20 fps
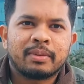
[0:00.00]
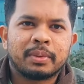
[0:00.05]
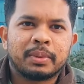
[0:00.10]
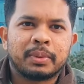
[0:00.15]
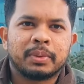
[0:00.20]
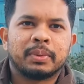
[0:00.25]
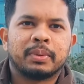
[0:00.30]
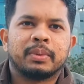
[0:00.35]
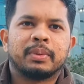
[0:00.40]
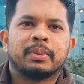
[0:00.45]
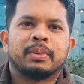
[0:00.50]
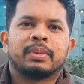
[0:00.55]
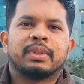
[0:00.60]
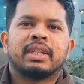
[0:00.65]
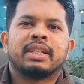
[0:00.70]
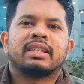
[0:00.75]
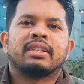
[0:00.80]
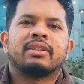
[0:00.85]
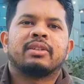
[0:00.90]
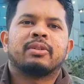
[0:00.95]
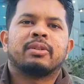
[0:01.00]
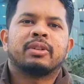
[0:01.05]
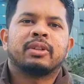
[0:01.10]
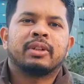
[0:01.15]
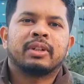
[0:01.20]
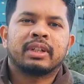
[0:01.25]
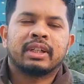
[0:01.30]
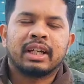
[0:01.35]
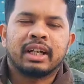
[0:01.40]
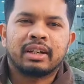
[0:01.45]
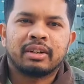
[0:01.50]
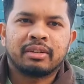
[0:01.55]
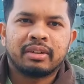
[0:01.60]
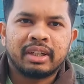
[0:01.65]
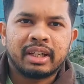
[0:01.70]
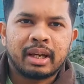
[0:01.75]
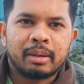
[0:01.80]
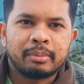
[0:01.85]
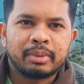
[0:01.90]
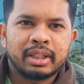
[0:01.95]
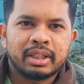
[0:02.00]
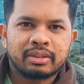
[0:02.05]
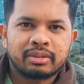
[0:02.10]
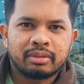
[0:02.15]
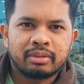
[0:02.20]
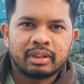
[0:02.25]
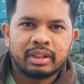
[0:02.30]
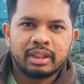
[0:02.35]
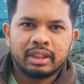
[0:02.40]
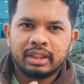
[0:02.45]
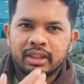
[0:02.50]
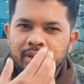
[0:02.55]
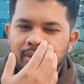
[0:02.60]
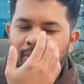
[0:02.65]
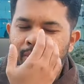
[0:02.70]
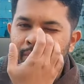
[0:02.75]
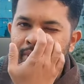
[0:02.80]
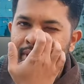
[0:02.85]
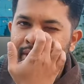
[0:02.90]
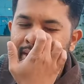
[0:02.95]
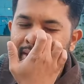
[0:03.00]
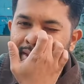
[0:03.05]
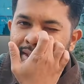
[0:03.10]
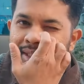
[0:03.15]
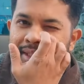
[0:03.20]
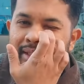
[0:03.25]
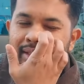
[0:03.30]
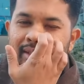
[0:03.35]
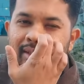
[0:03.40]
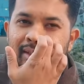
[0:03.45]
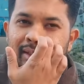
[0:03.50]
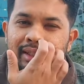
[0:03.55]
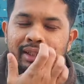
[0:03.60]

তো স্যানজেন হয়ে যাওয়ার কারণে আমি আসলে ওই কেন্দ্রিক